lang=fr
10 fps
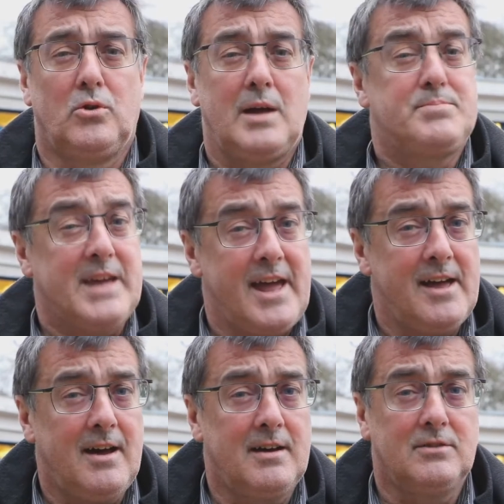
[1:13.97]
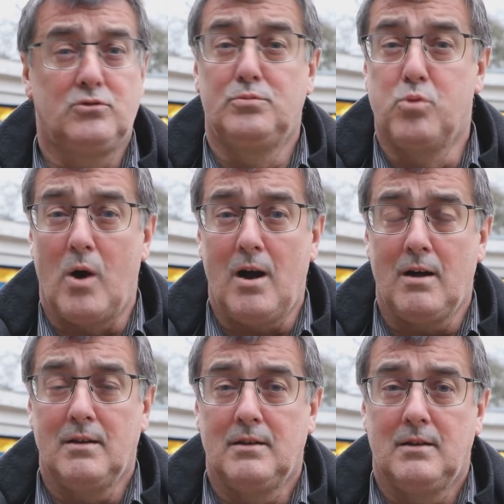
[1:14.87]
de la pierre, du bois
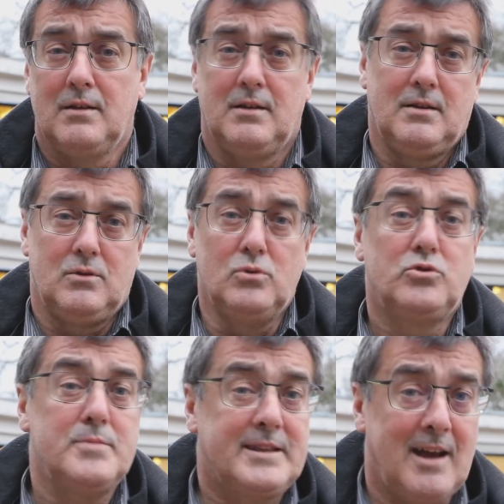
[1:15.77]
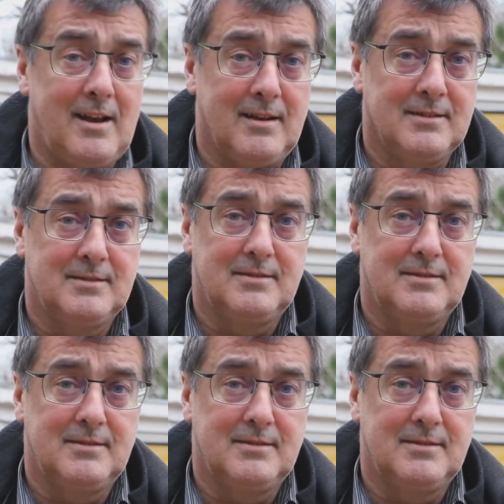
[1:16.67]
ou du métal.